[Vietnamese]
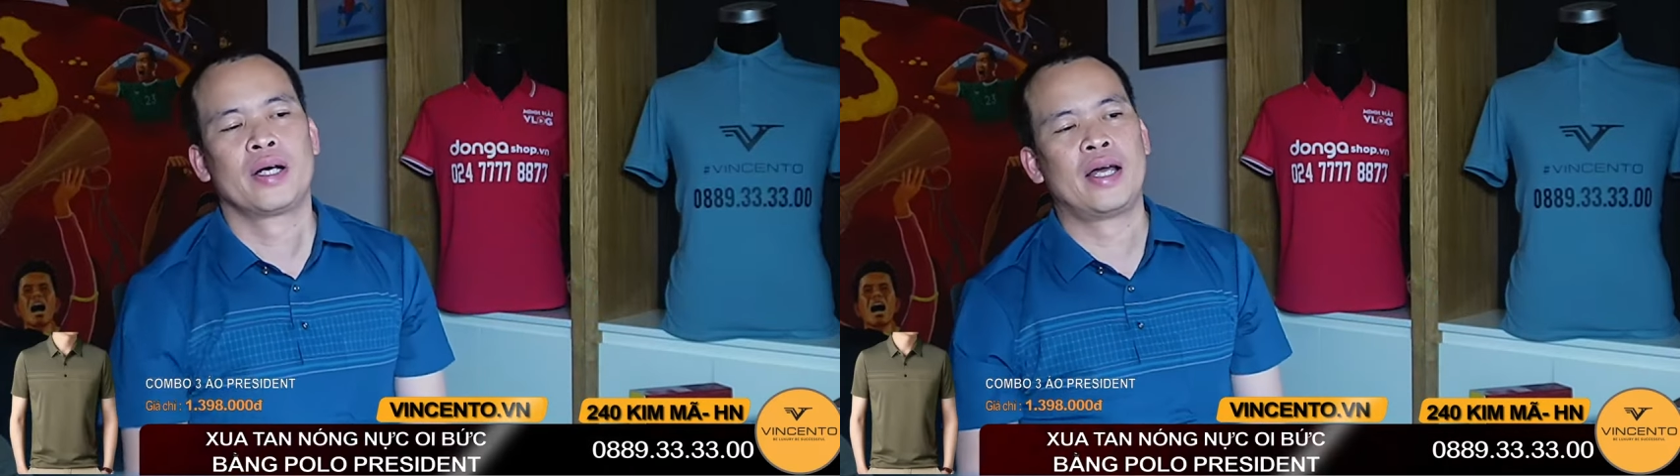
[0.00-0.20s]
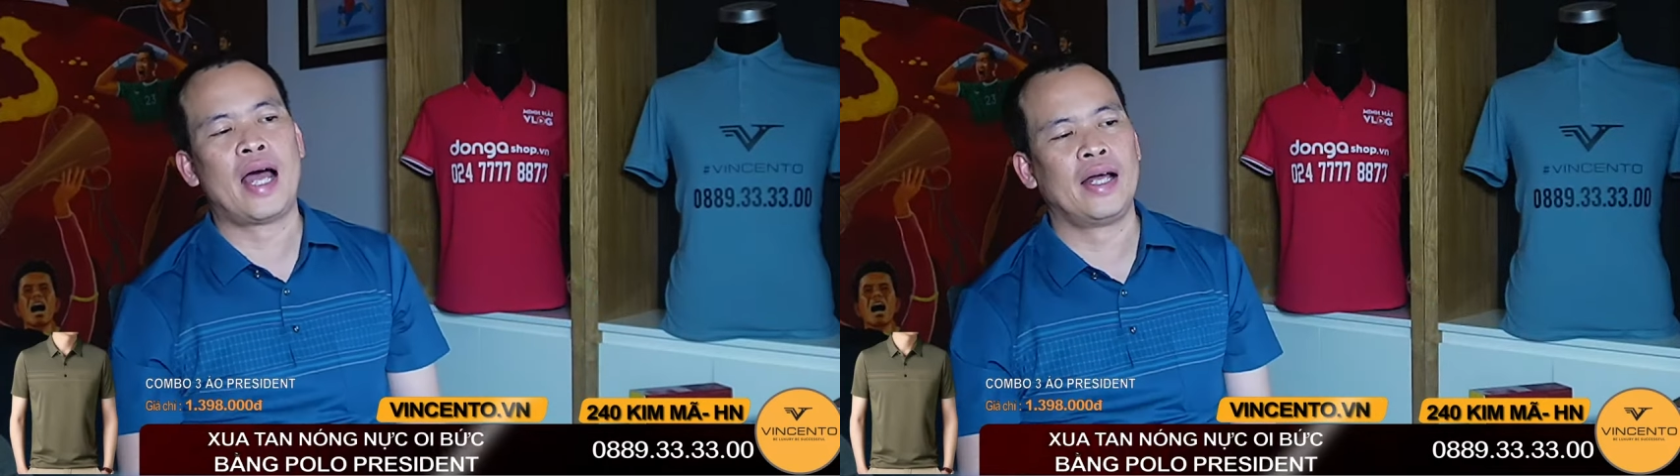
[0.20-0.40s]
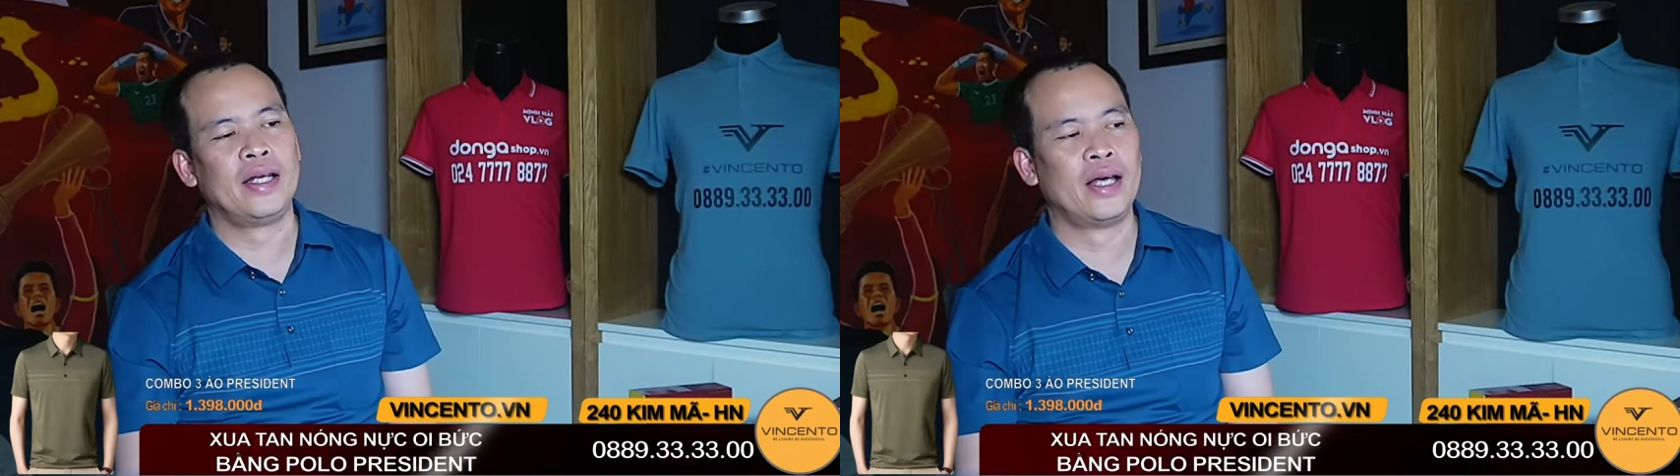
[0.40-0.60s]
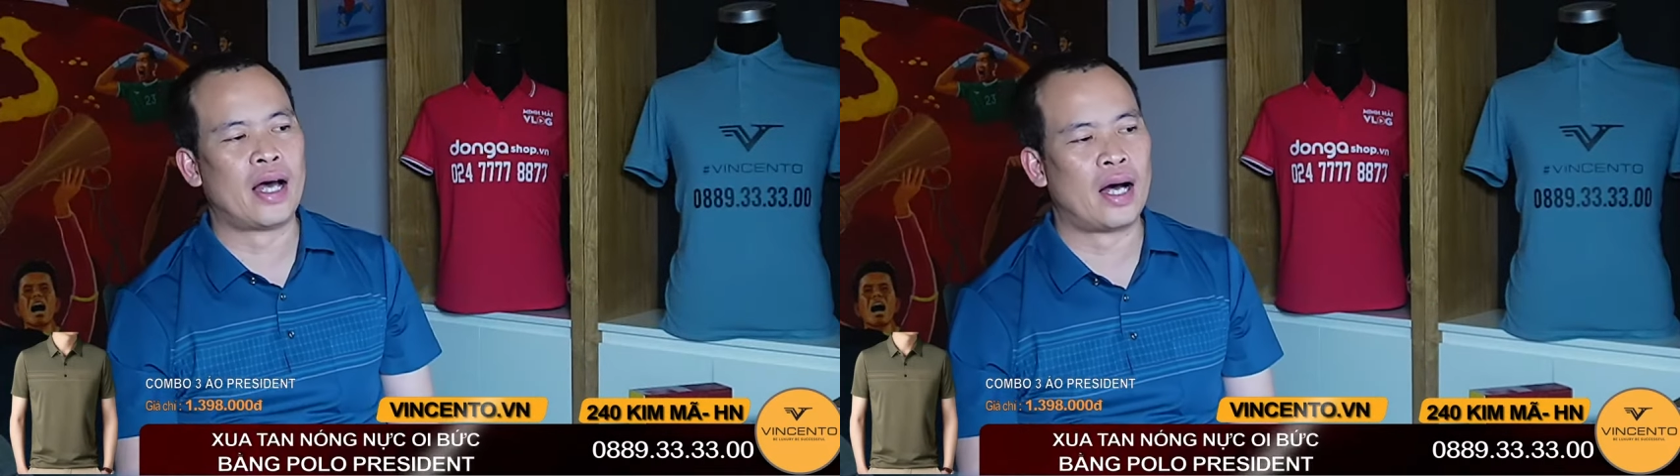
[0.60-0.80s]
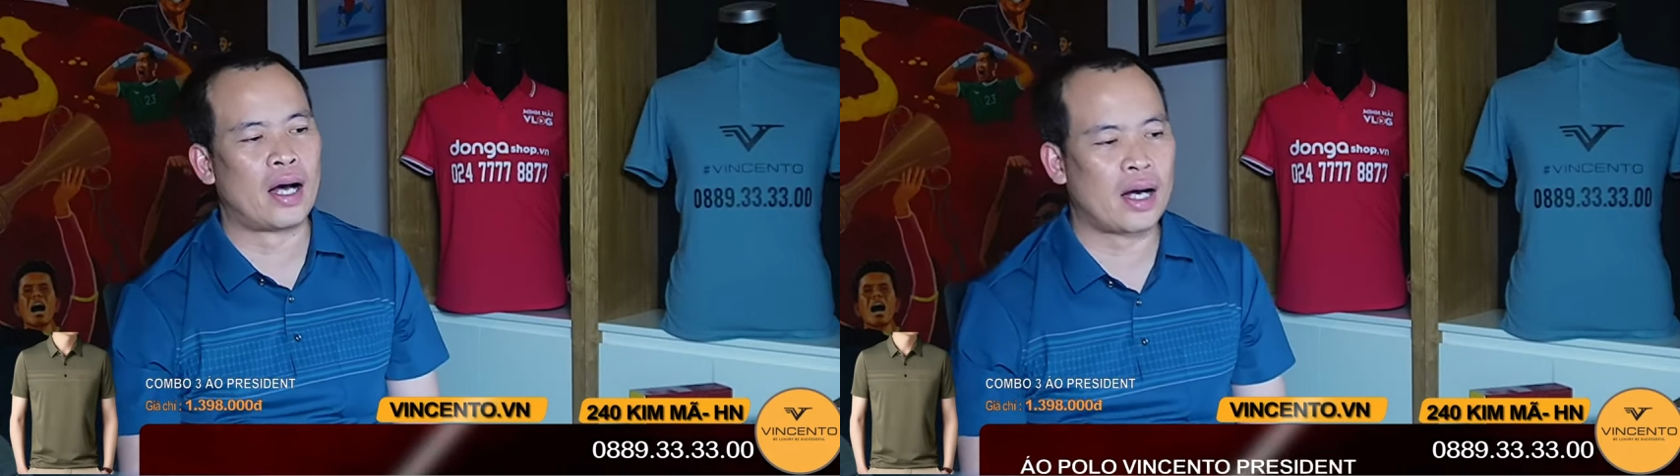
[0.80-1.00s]
Cái này thì
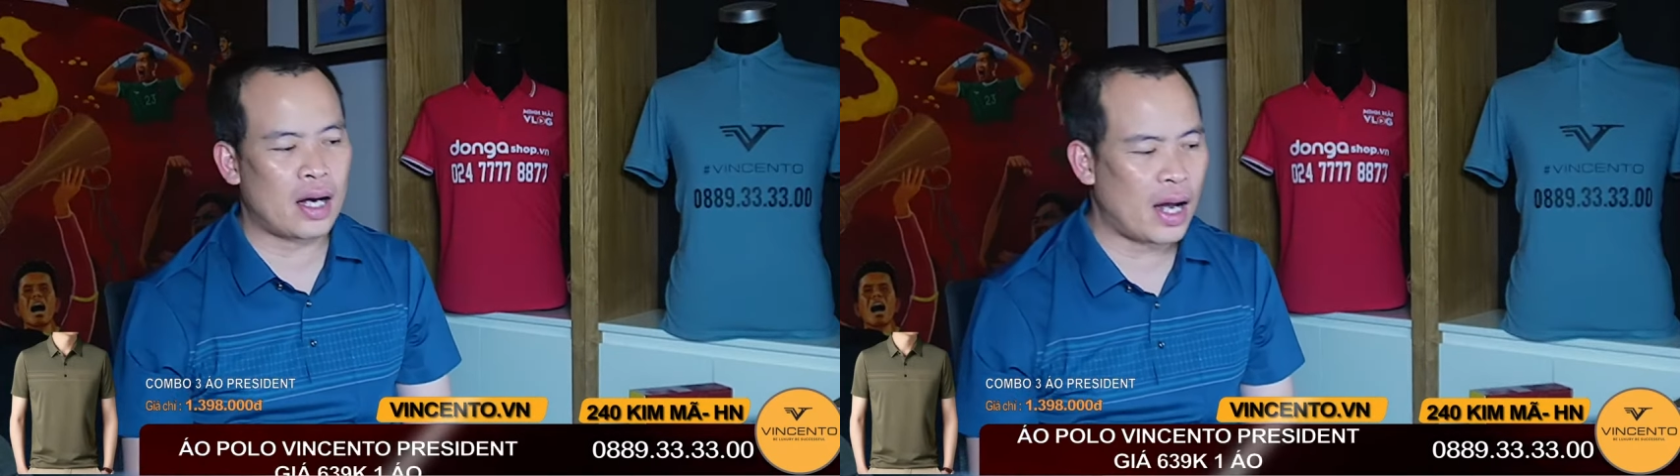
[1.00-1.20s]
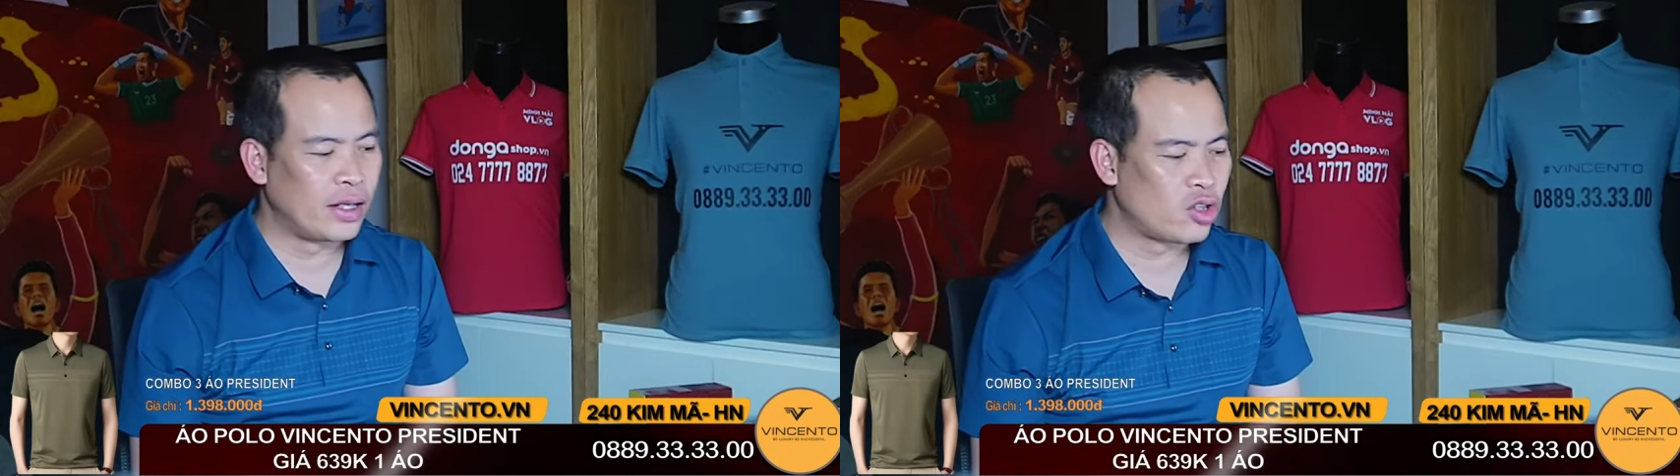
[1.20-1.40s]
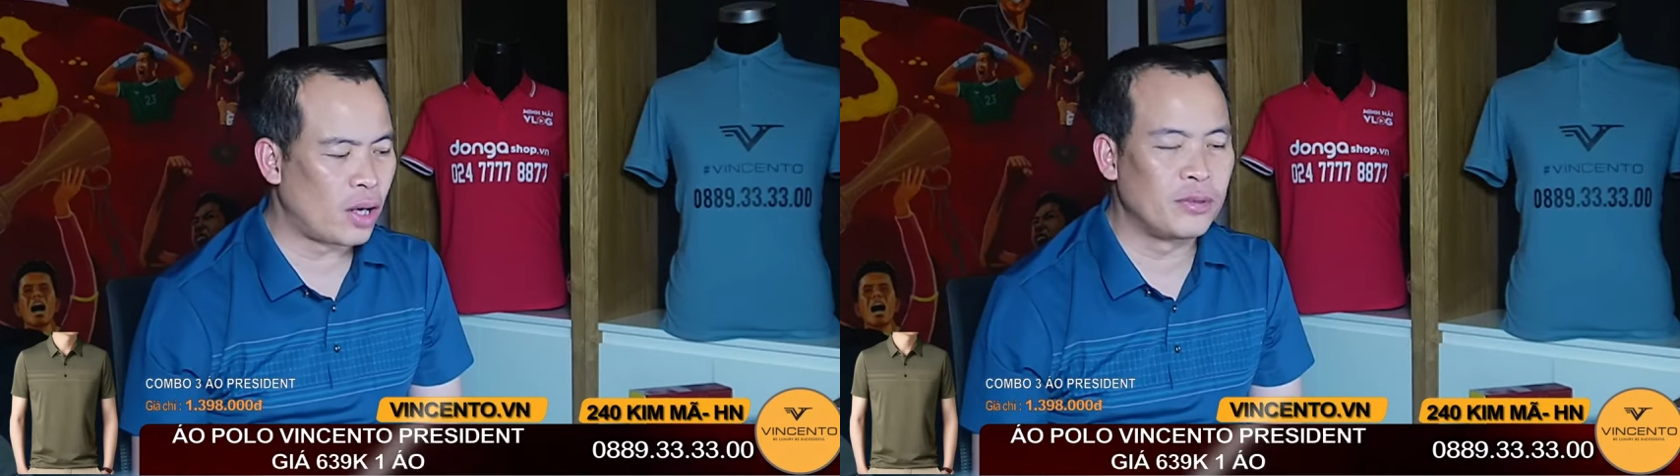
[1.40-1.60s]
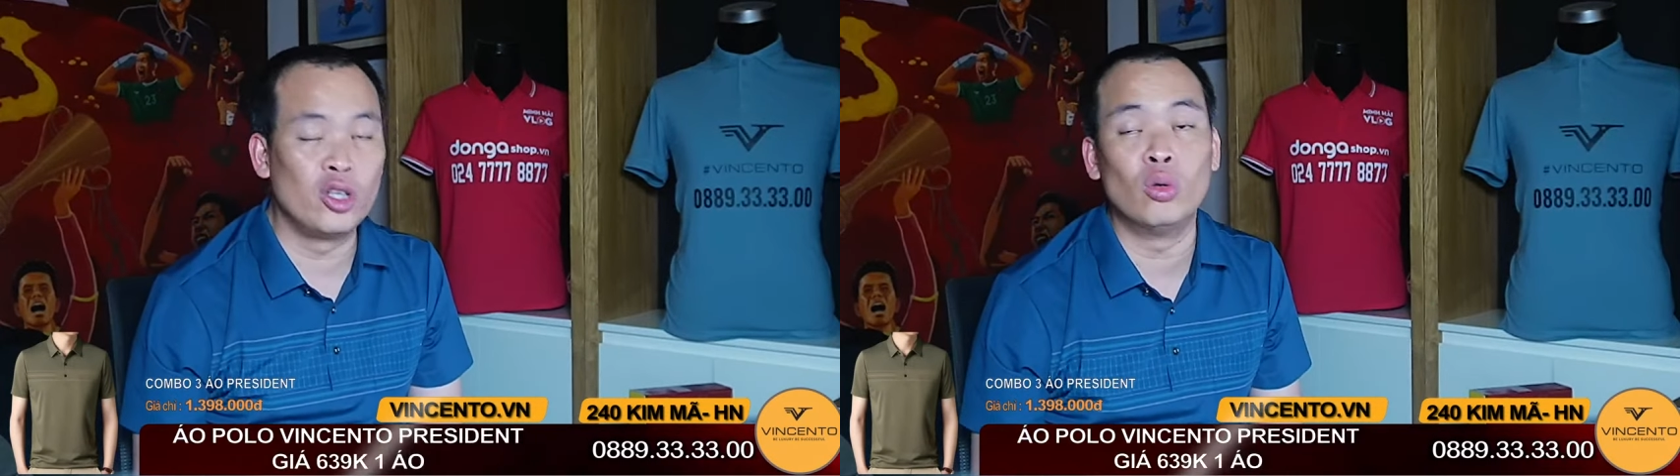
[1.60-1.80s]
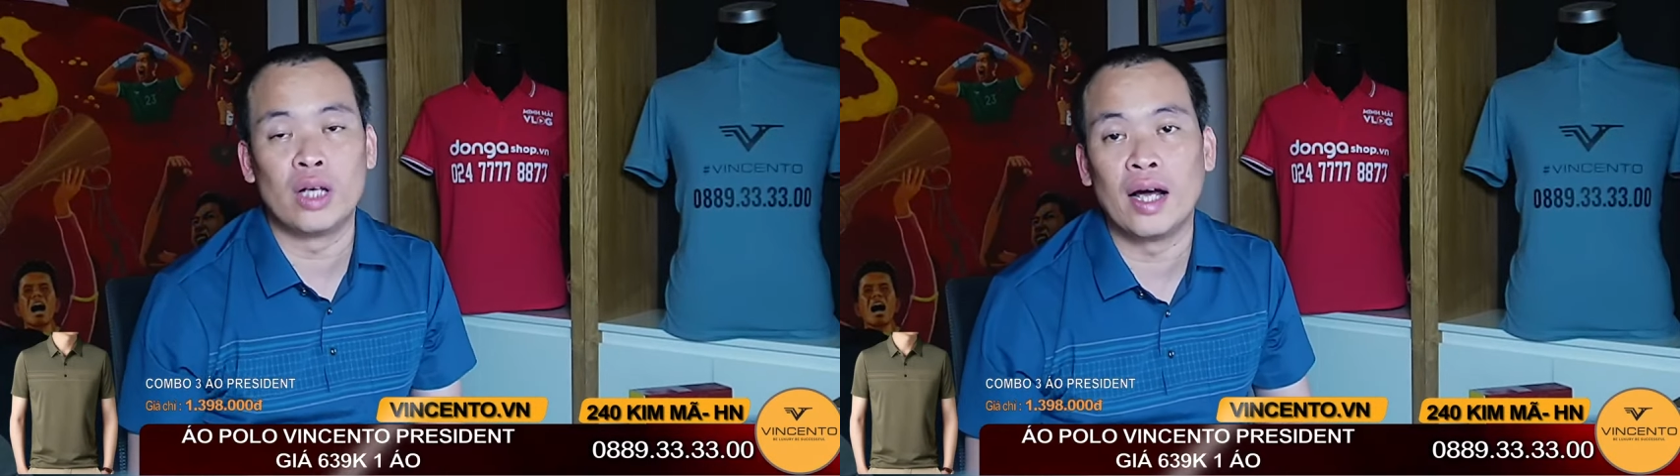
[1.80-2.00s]
à, các anh cho em
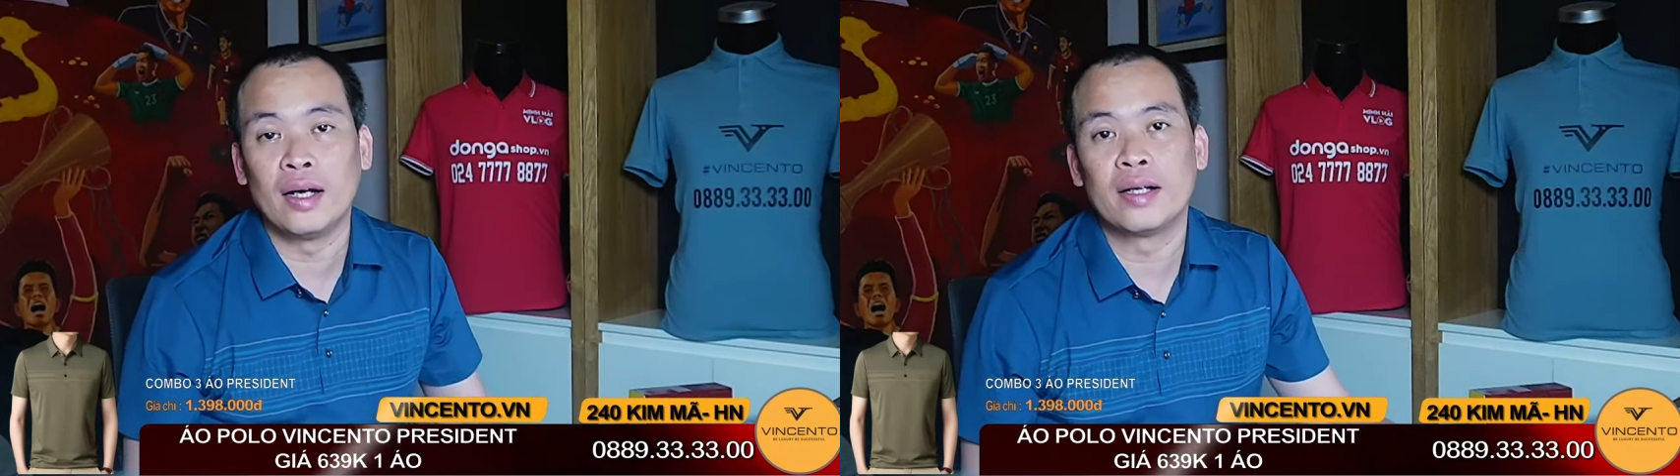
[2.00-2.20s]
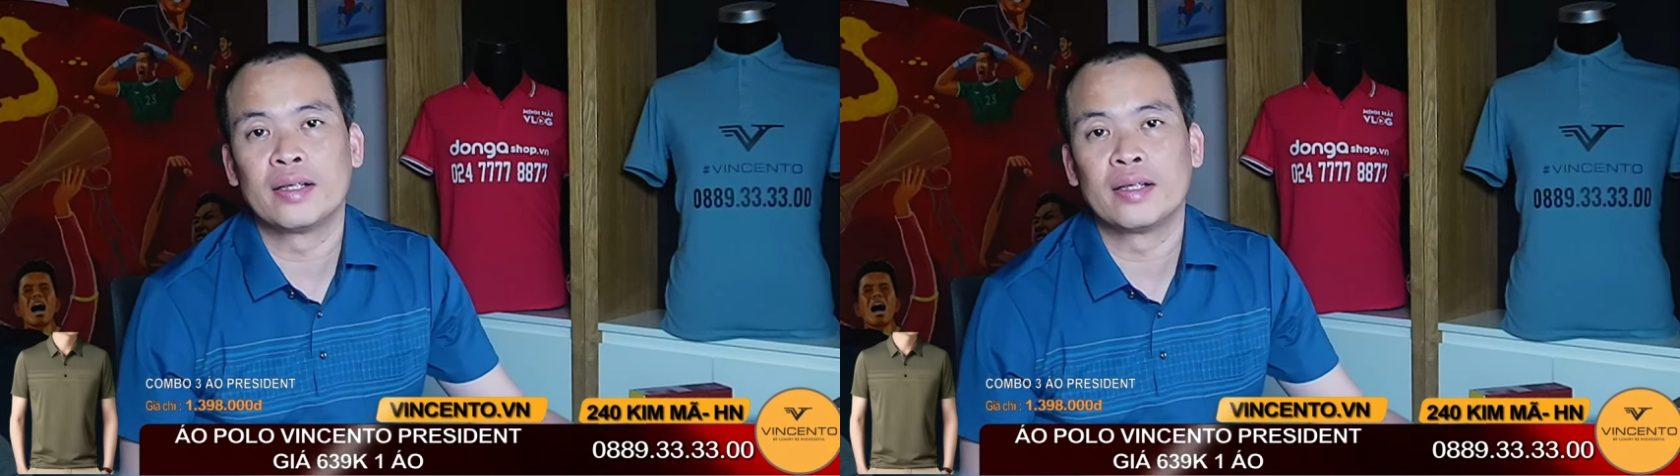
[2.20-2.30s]
chịu nhá